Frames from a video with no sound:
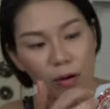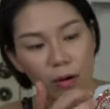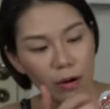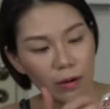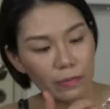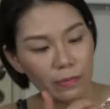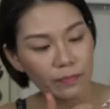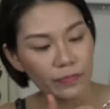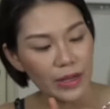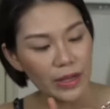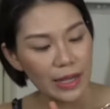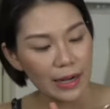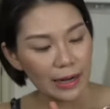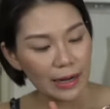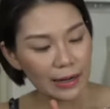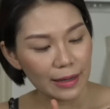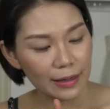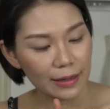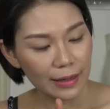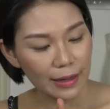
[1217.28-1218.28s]
ของ
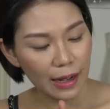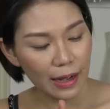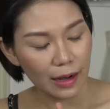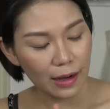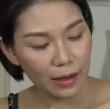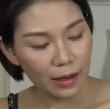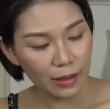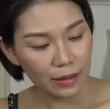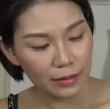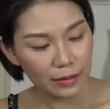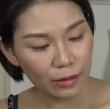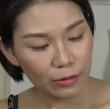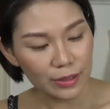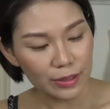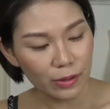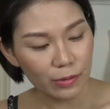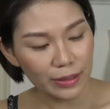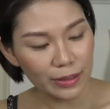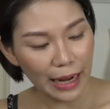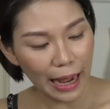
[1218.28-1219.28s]
เขา
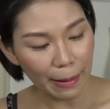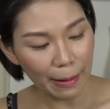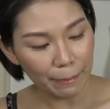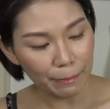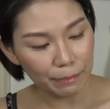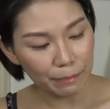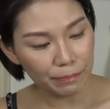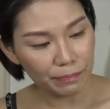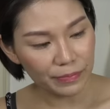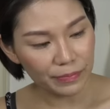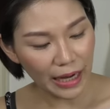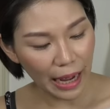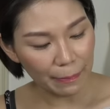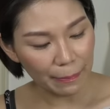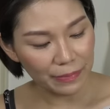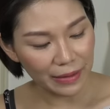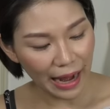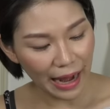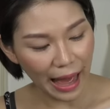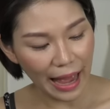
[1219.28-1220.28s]
เรียกว่า
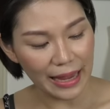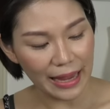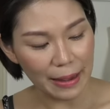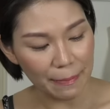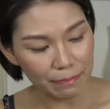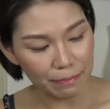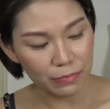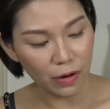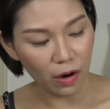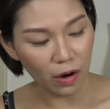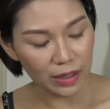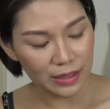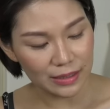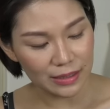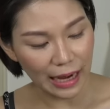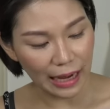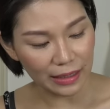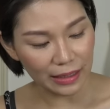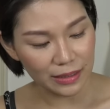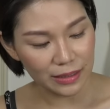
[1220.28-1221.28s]
ทำลาย emboss
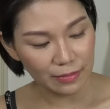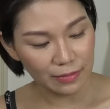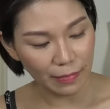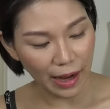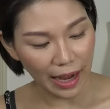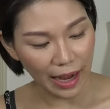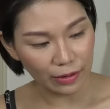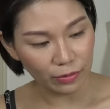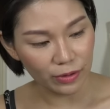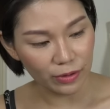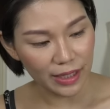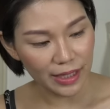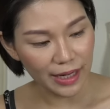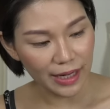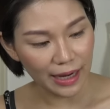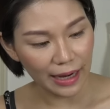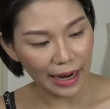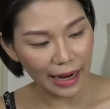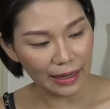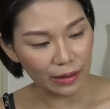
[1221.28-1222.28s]
หนักขึ้นมาตรงนี้
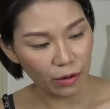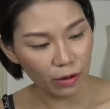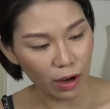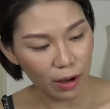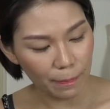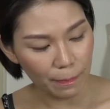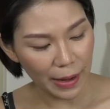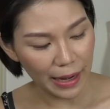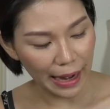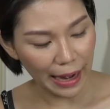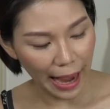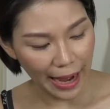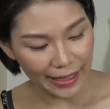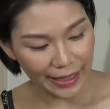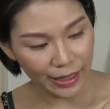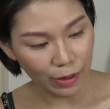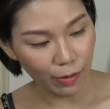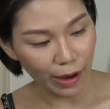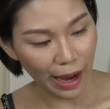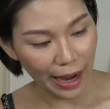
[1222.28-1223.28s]
นะคะแล้วก็เป็นลาย
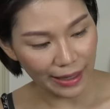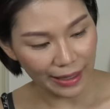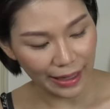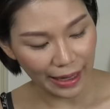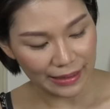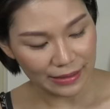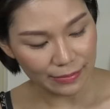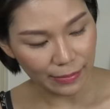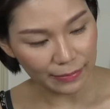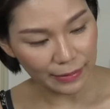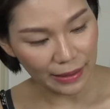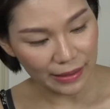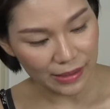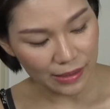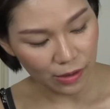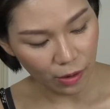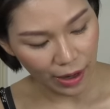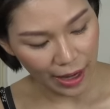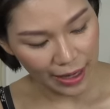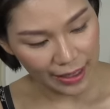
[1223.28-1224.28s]
เดียวกันนะคะสำหรับทั้ง
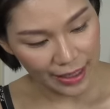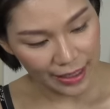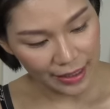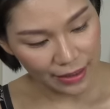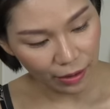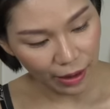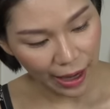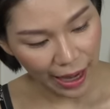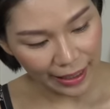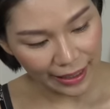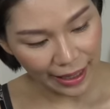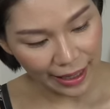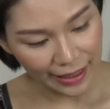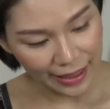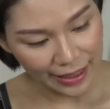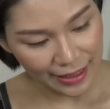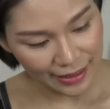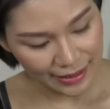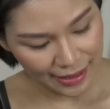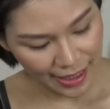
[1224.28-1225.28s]
2อันนี้ต้องหันด้าน
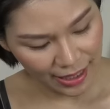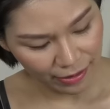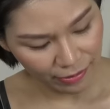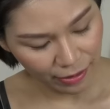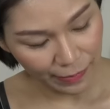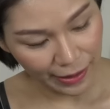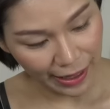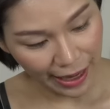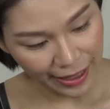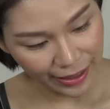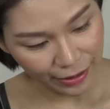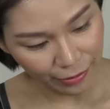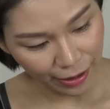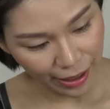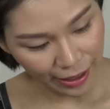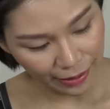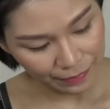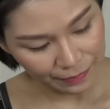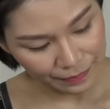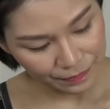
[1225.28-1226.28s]
นี้ถึงจะเห็นว่าเป็นลายเดียว
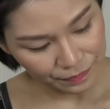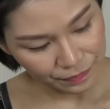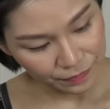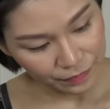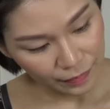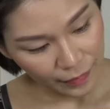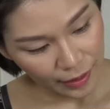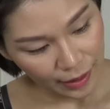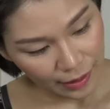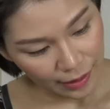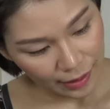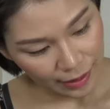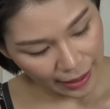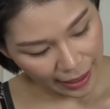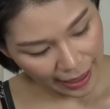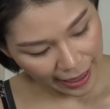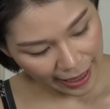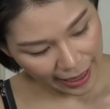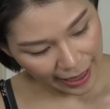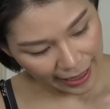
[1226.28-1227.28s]
กัน
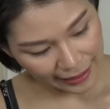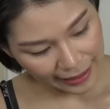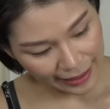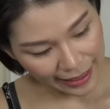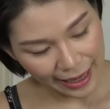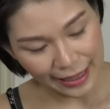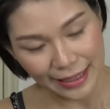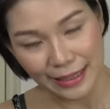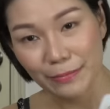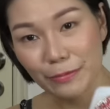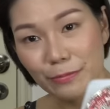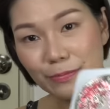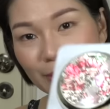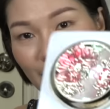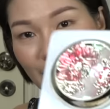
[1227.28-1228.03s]
ถ้าด้านนี้ปุ๊บ